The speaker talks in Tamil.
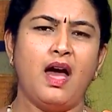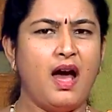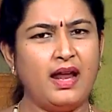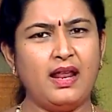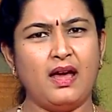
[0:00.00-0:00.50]

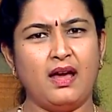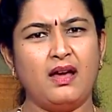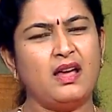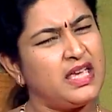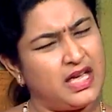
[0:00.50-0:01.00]
ஆனால்
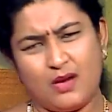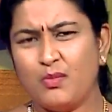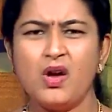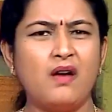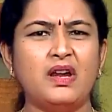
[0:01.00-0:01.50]

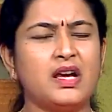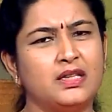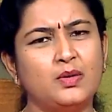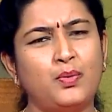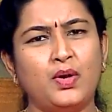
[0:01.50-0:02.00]
என்னமோ அவளுக்கு
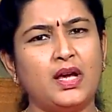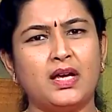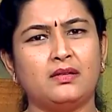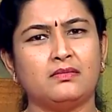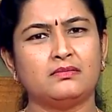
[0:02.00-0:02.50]
அது
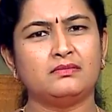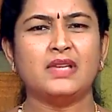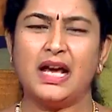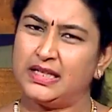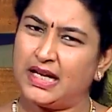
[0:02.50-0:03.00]
பிடிக்காது
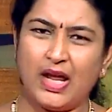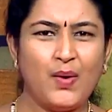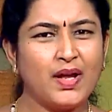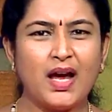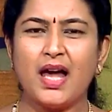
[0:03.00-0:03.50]
அதுக்கெல்லாம்
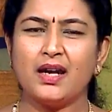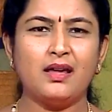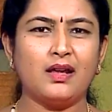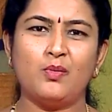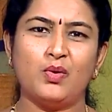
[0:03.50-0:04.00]
ஒரு காரணம்
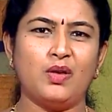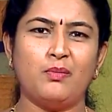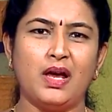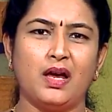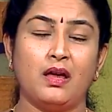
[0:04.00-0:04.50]
இருக்க
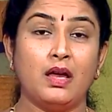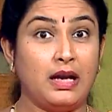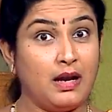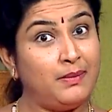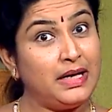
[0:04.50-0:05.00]
முடியுமா
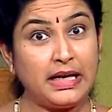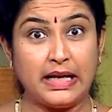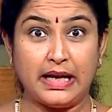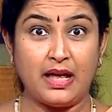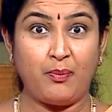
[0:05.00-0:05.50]
நம்மள
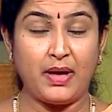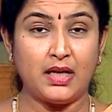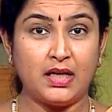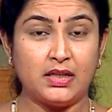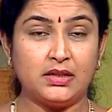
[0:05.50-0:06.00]
நிறைய
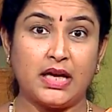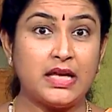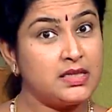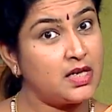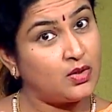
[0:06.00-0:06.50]
பேருக்கு
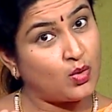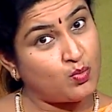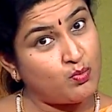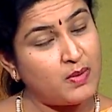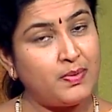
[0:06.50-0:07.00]
தயிர் சாதம்
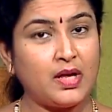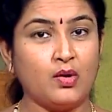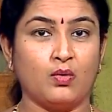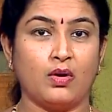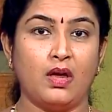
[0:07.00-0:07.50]
ரொம்ப
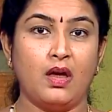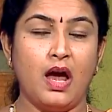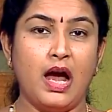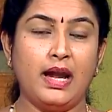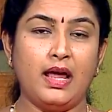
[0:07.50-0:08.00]
பிடிக்கும்
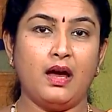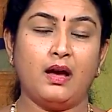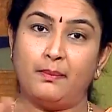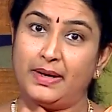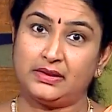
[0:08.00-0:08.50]
ஆனால்
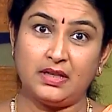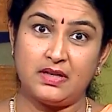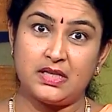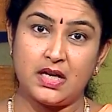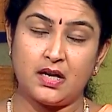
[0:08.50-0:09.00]
மற்ற
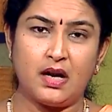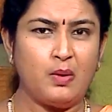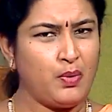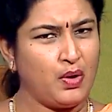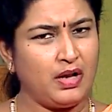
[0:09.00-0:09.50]
விஷயங்கள்
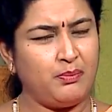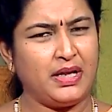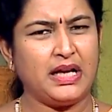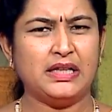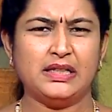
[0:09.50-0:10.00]
பொங்கல்
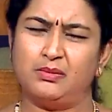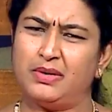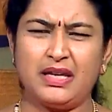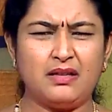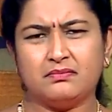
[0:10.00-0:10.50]
பிடிக்காது அது
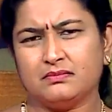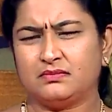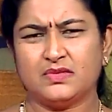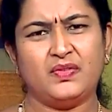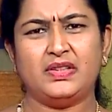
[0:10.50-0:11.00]
மாதிரி
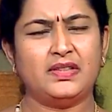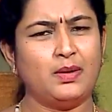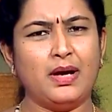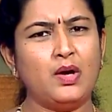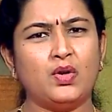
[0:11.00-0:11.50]

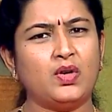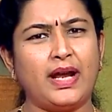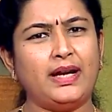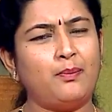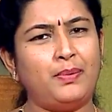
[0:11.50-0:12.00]
விதவிதமாக ஒரு ஒரு
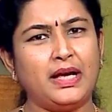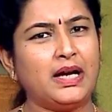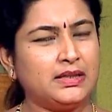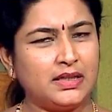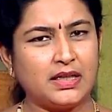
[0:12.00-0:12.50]
ஐட்டம்
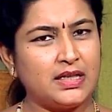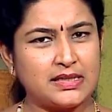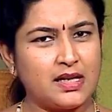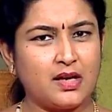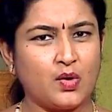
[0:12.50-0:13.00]
பிடிக்காதுங்கிற
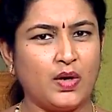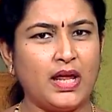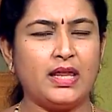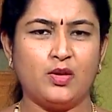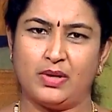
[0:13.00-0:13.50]
லிஸ்ட்டில் இருக்கும்ல
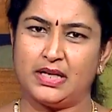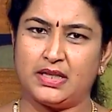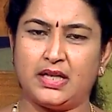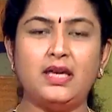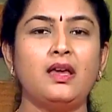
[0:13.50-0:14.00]
அது மாதிரி